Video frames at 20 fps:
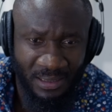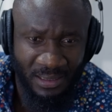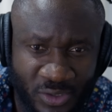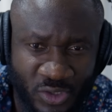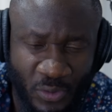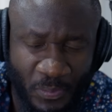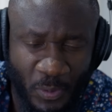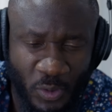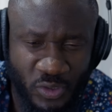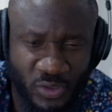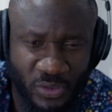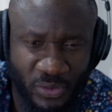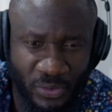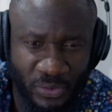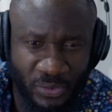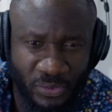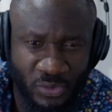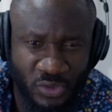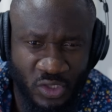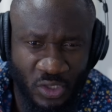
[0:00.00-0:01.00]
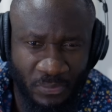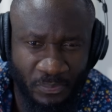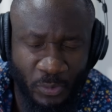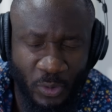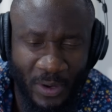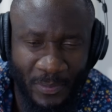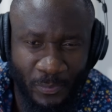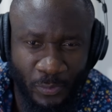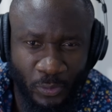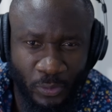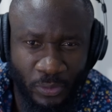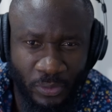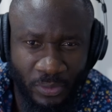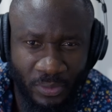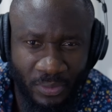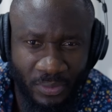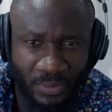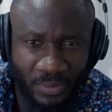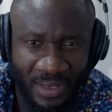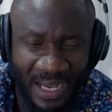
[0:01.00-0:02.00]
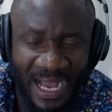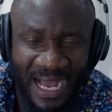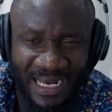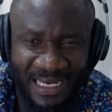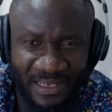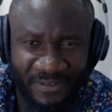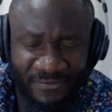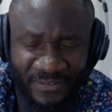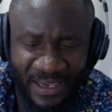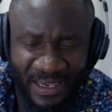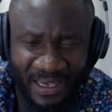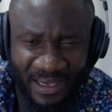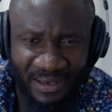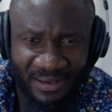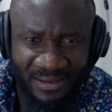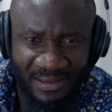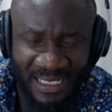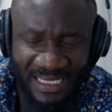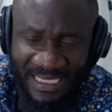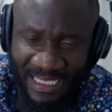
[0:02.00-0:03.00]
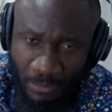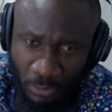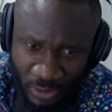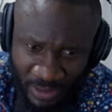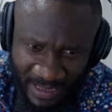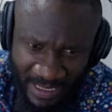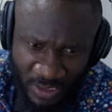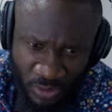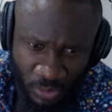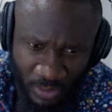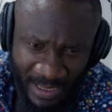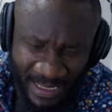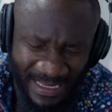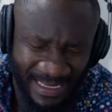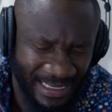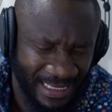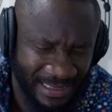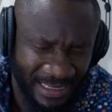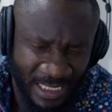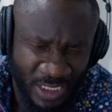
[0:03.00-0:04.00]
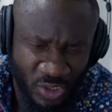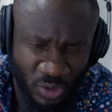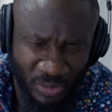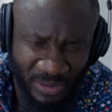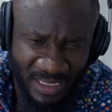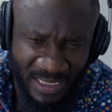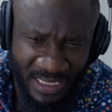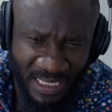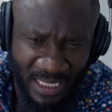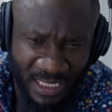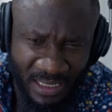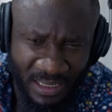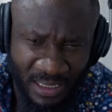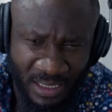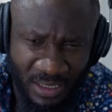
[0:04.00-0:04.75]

Je pense que nous sommes peu à peu à aller vers la très bonne direction. Quelqu'un d'intelligent disait,